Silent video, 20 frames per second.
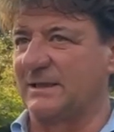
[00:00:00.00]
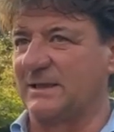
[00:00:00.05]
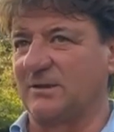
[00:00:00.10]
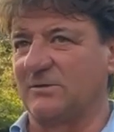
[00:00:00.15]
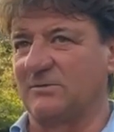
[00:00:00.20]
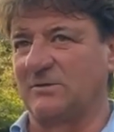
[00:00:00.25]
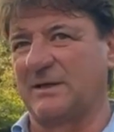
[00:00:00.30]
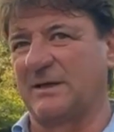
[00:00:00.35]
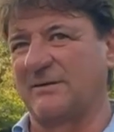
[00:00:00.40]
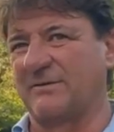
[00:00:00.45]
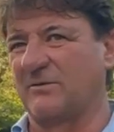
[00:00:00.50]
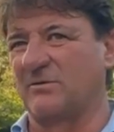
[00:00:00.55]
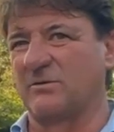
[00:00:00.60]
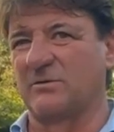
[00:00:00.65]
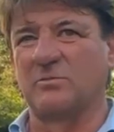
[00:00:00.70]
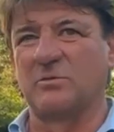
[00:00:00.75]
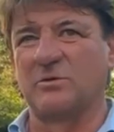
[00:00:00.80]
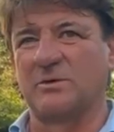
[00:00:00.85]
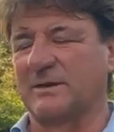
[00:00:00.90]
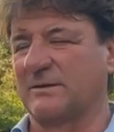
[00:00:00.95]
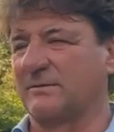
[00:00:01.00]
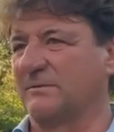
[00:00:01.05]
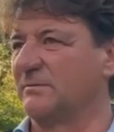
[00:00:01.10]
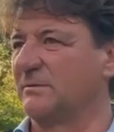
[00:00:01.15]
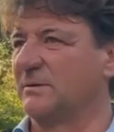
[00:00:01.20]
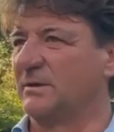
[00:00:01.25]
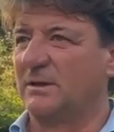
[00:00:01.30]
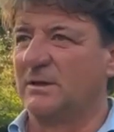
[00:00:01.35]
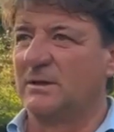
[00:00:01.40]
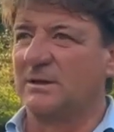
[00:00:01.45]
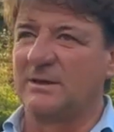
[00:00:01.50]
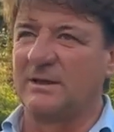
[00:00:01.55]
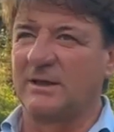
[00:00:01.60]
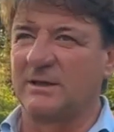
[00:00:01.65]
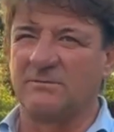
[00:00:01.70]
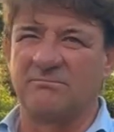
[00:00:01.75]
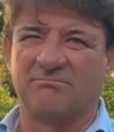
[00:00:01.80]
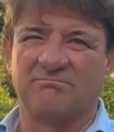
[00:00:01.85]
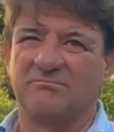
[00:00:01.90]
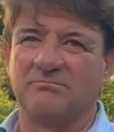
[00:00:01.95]
e non avevano molta,
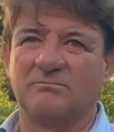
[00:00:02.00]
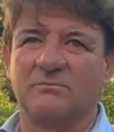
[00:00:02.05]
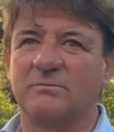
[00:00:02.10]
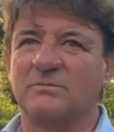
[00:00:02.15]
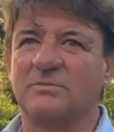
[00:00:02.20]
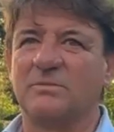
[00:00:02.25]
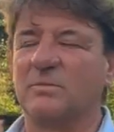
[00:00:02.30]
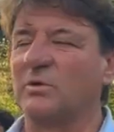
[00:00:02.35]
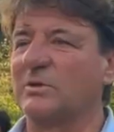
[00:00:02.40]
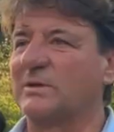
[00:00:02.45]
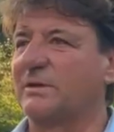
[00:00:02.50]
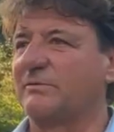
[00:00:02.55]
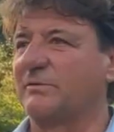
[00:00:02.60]
molta